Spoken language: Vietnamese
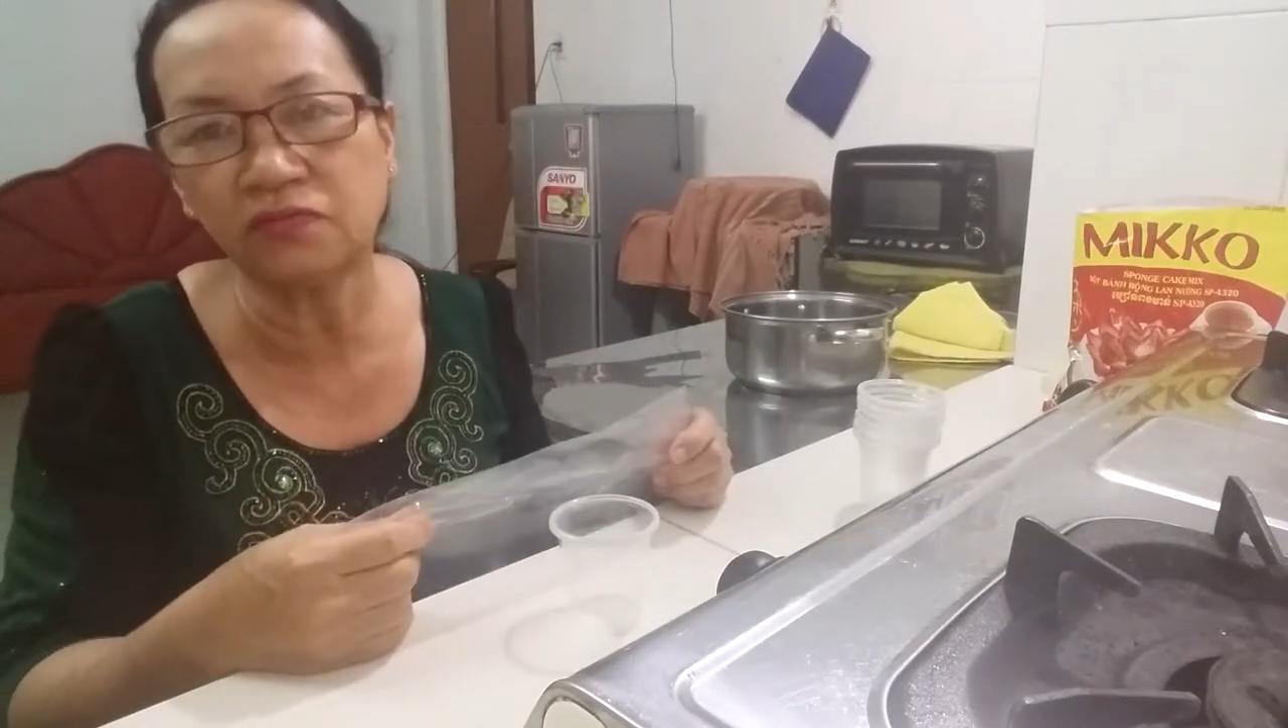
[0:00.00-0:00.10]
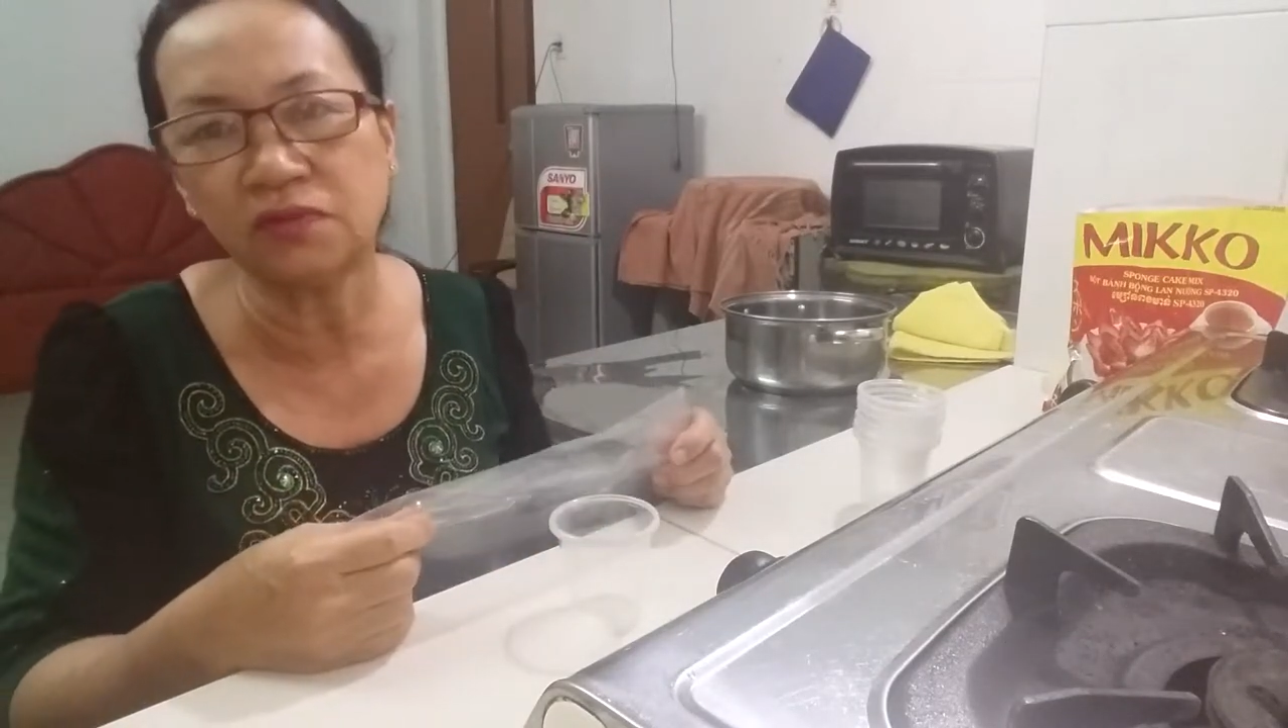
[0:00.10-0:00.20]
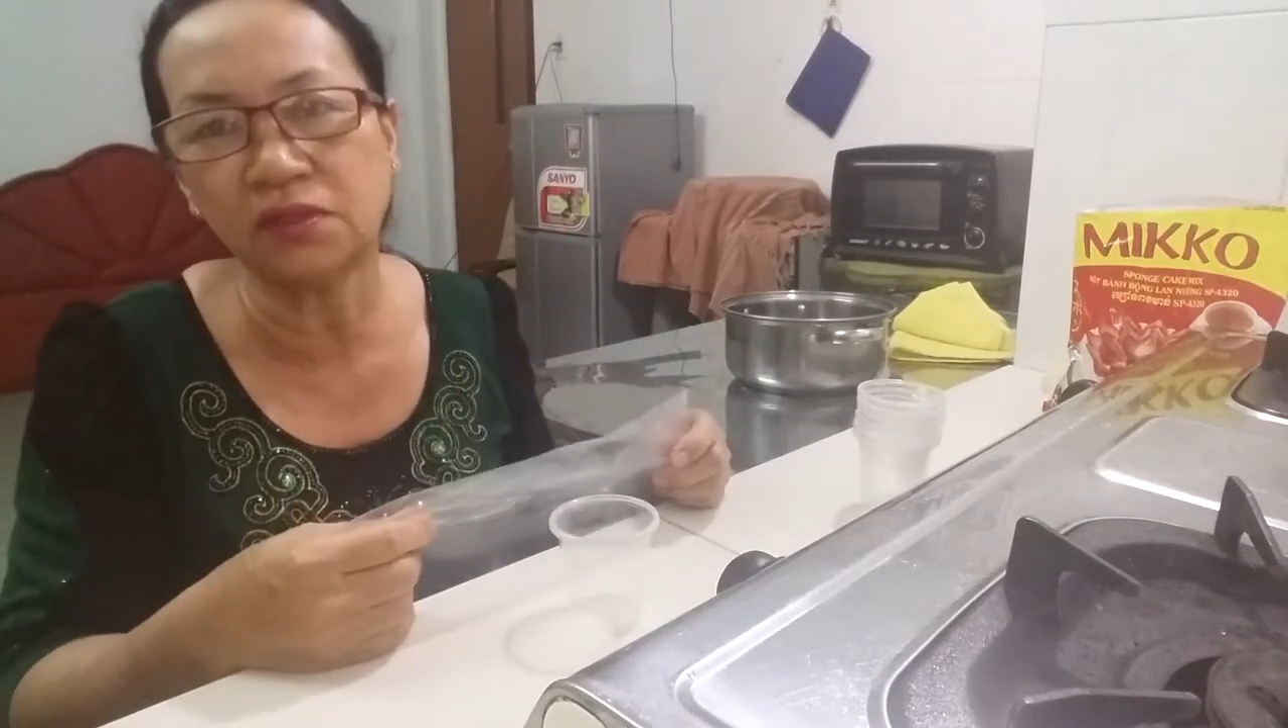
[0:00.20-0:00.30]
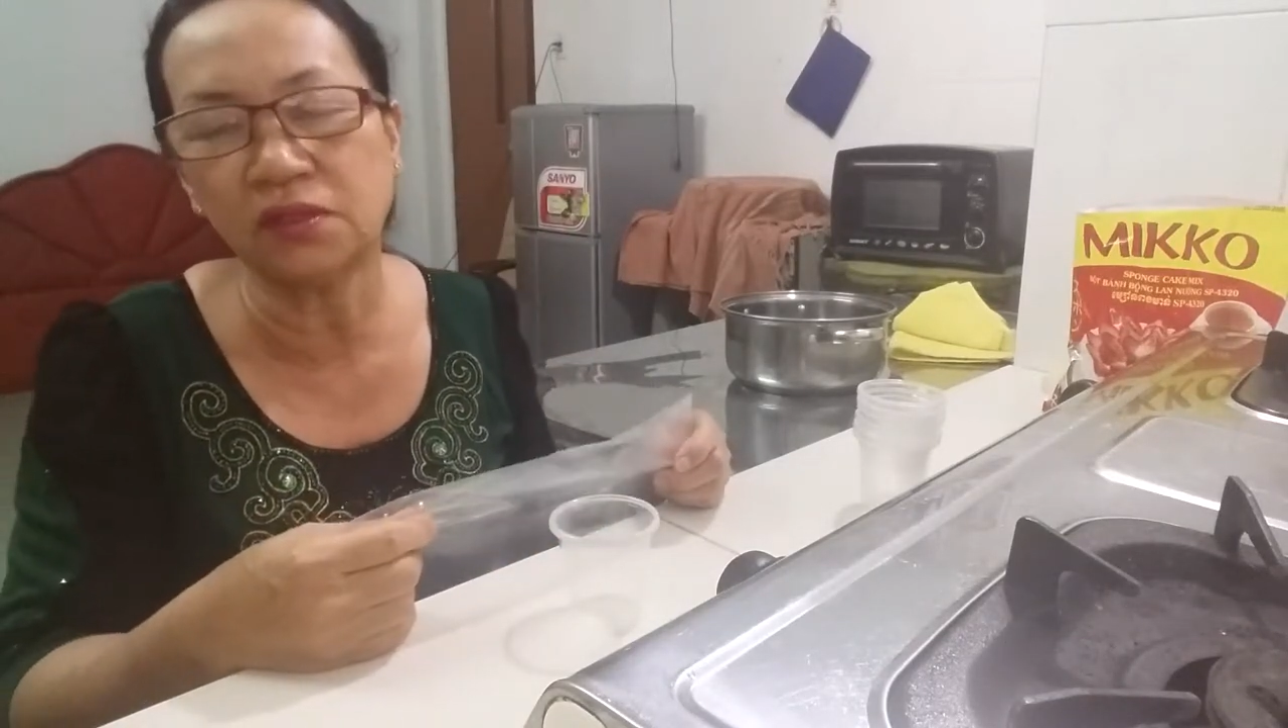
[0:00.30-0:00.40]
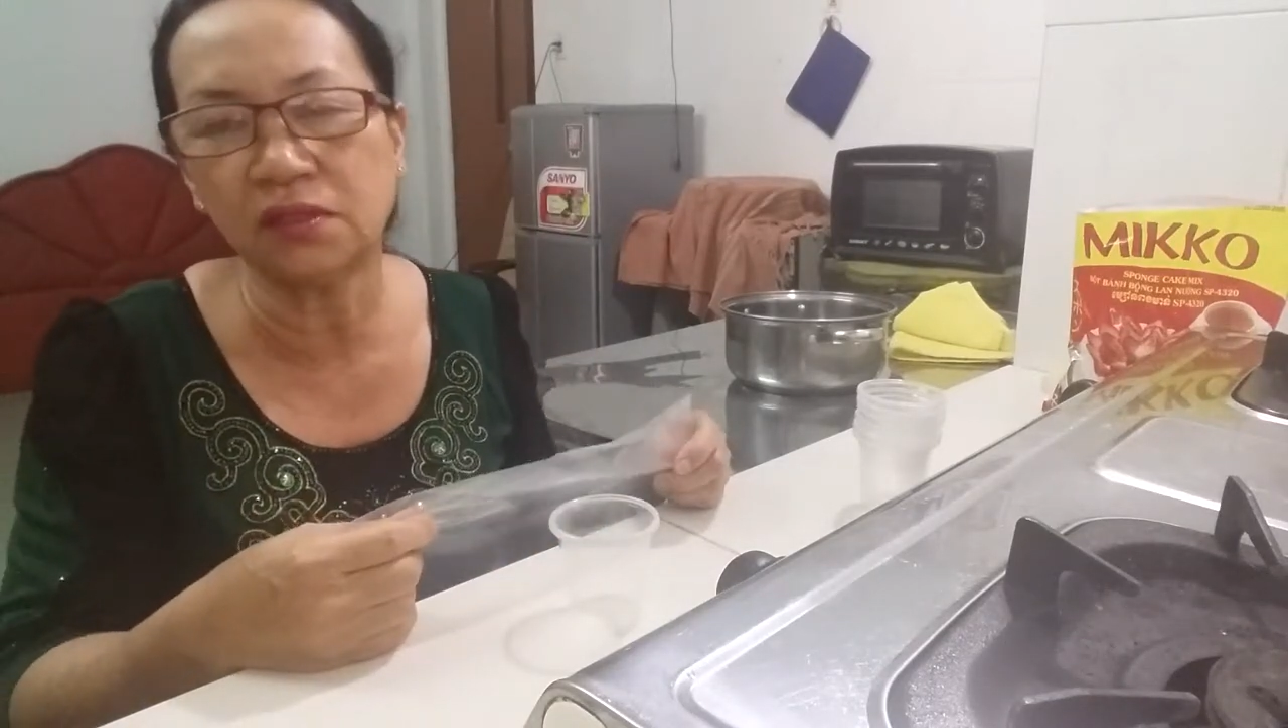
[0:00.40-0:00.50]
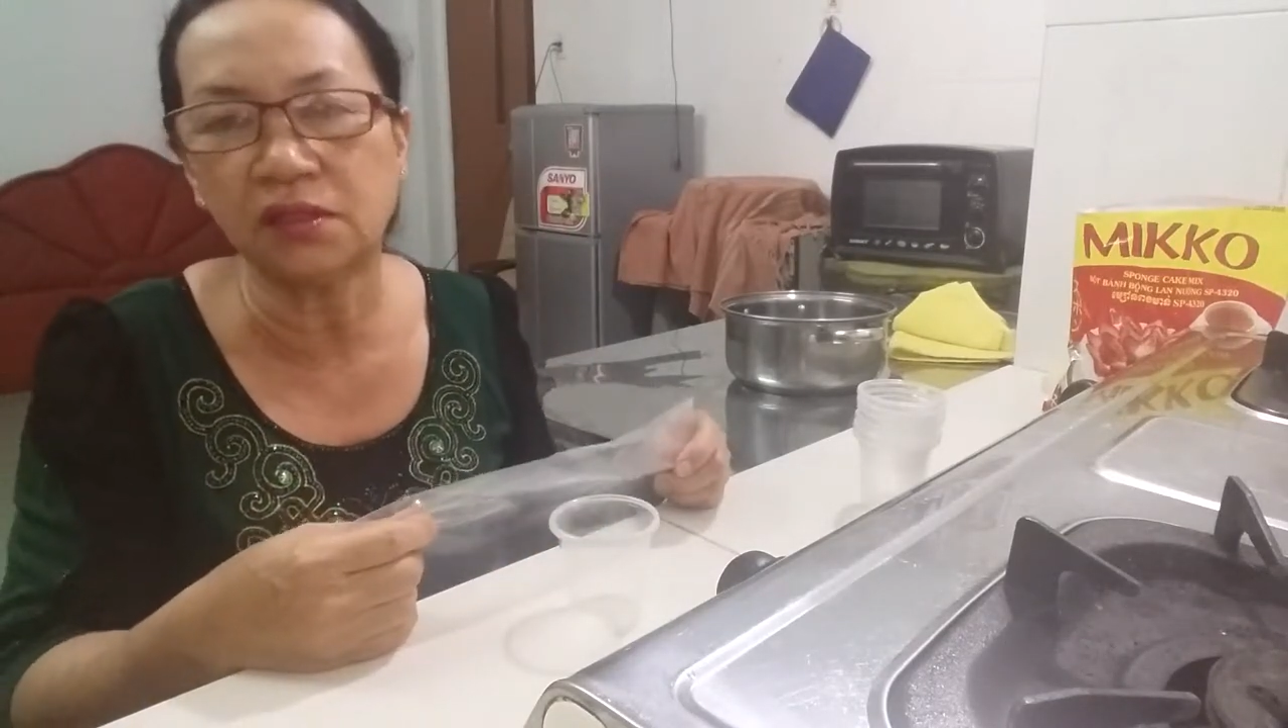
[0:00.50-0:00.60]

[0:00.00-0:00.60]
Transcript: ừ,